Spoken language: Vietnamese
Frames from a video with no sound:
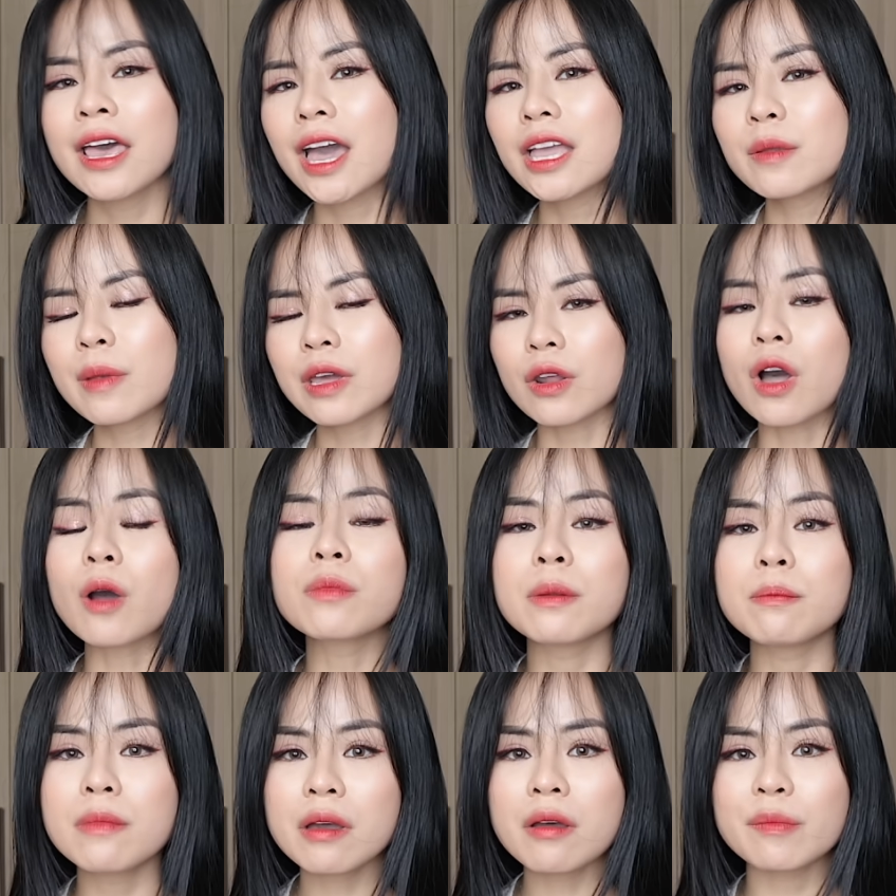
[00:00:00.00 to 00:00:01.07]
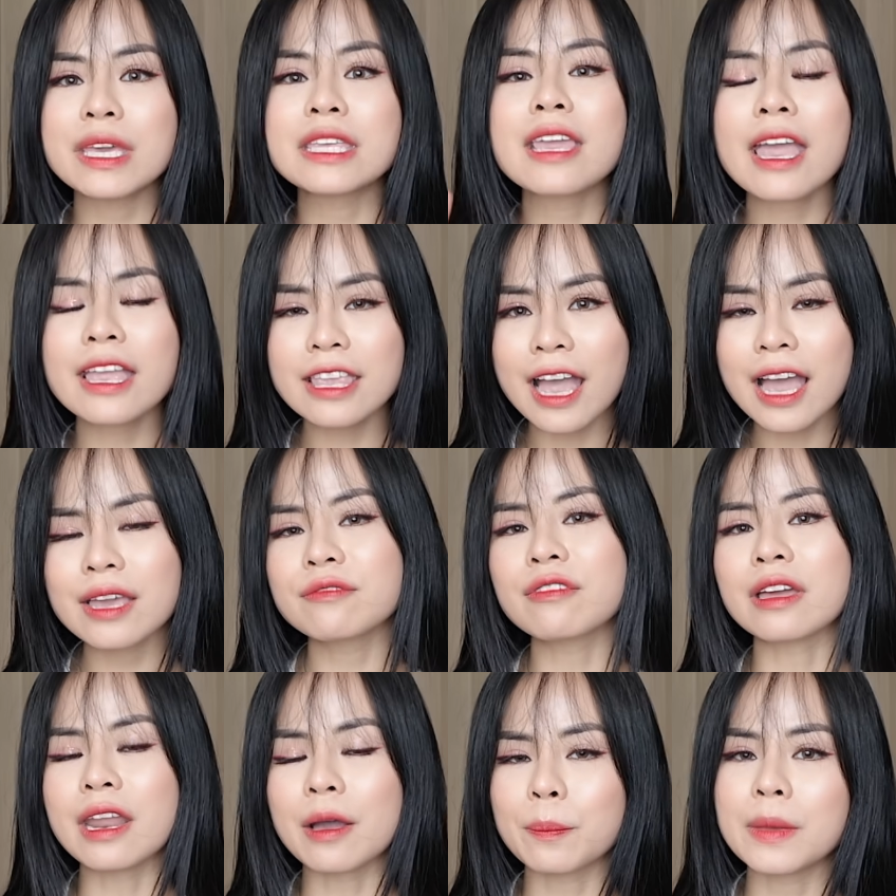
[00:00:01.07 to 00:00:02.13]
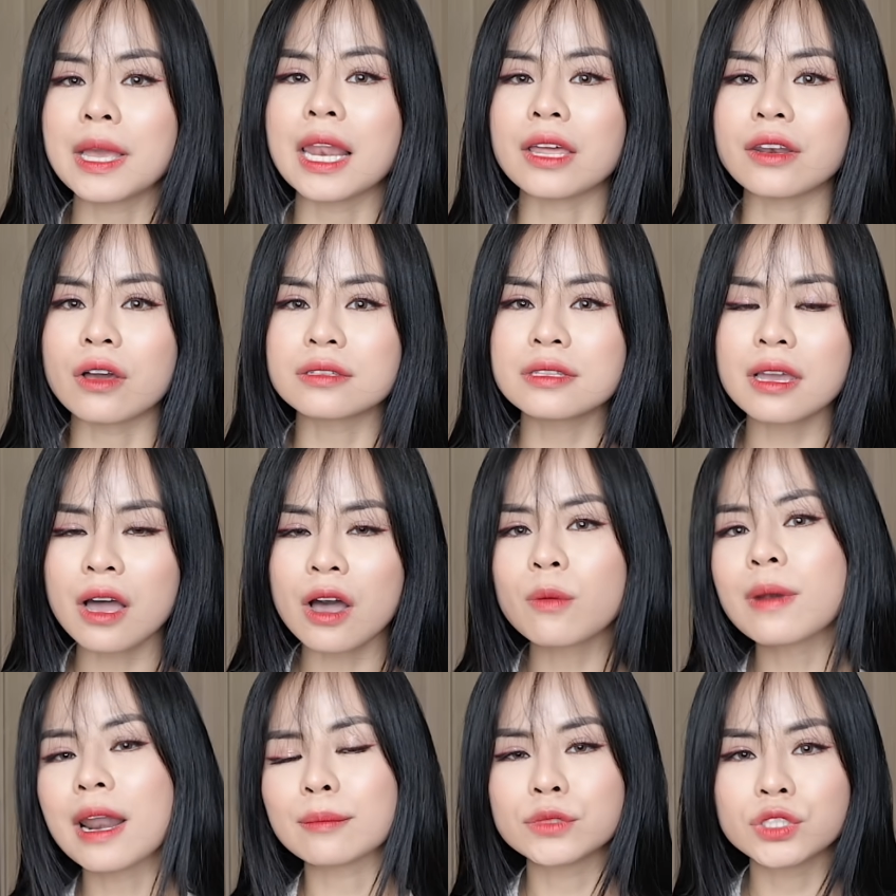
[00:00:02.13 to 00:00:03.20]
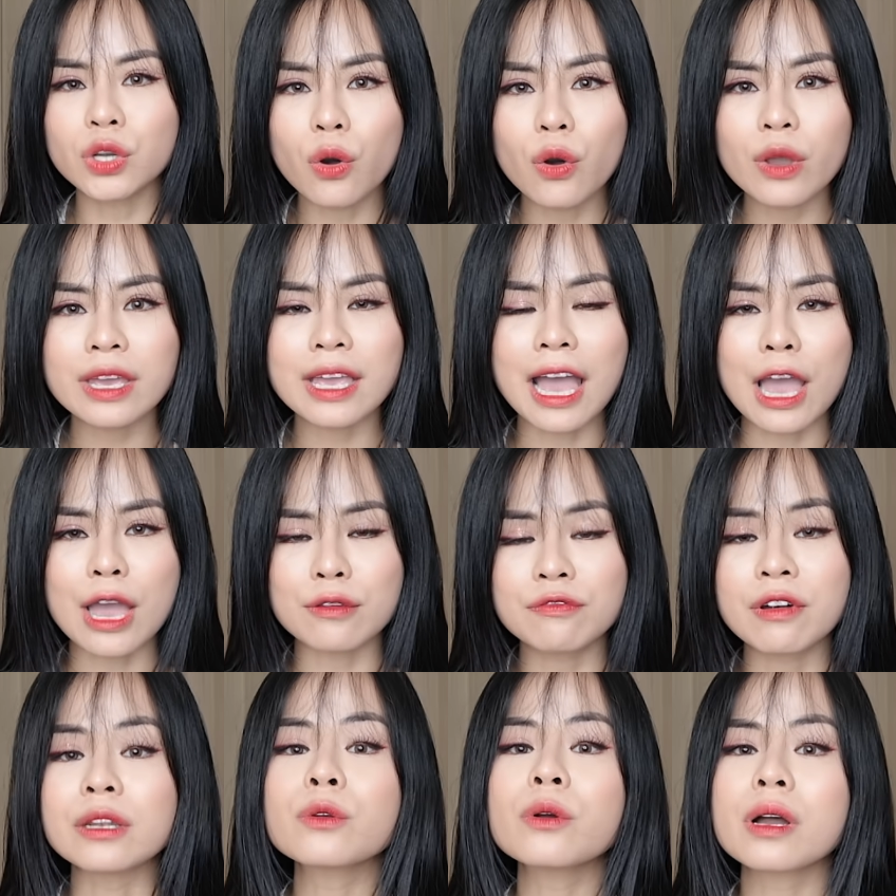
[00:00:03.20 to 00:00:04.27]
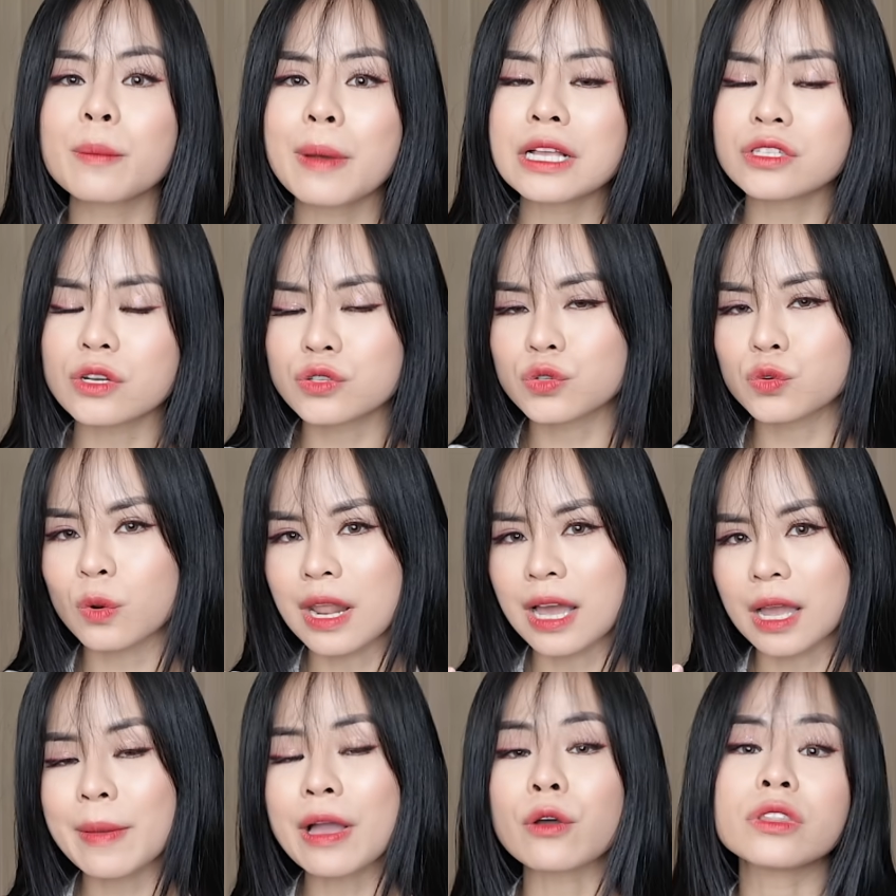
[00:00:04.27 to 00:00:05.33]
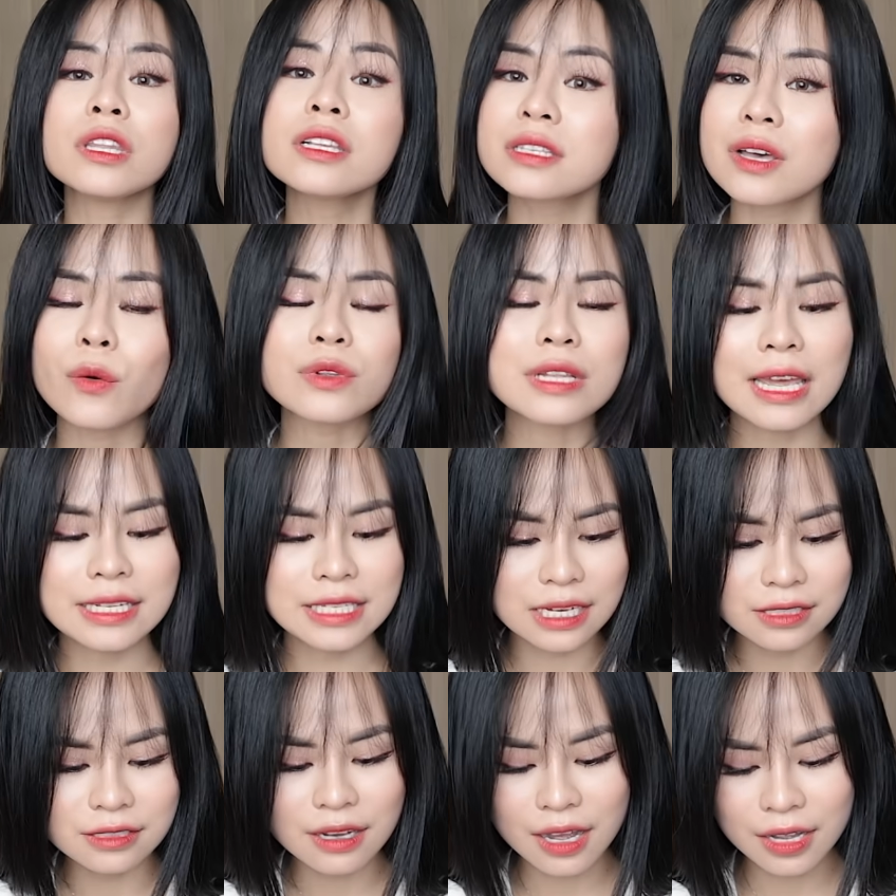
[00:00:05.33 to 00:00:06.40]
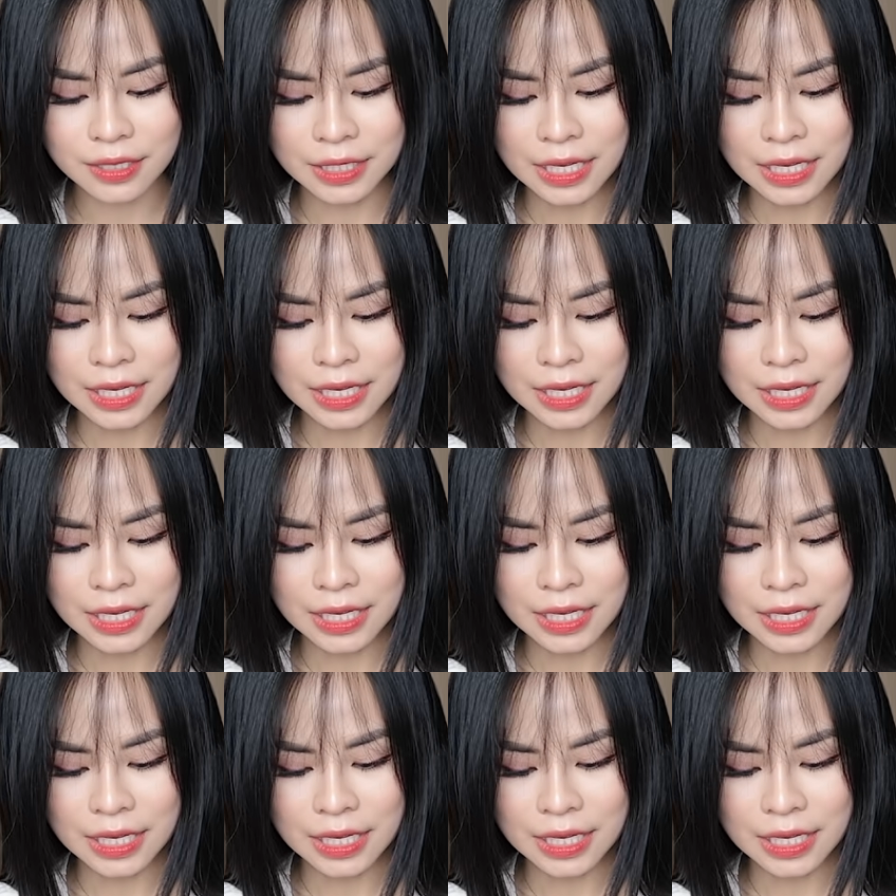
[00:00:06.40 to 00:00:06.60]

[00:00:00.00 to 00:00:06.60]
thế nhưng mà nó không đến mức mà bị nhẽ nhại và đặc biệt là nó sẽ không làm trôi cái phấn của các bạn cho dù là các bạn có tiết dầu ra đi chăng nữa